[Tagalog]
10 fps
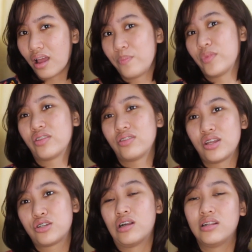I'm not
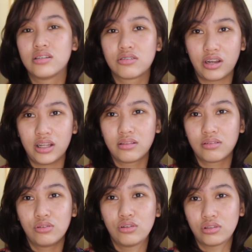naturally straight.
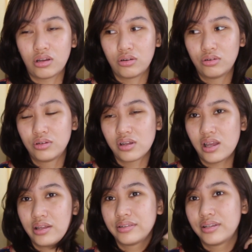Kulot ako
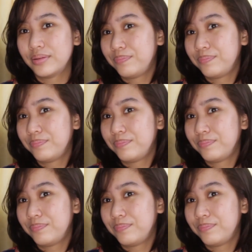and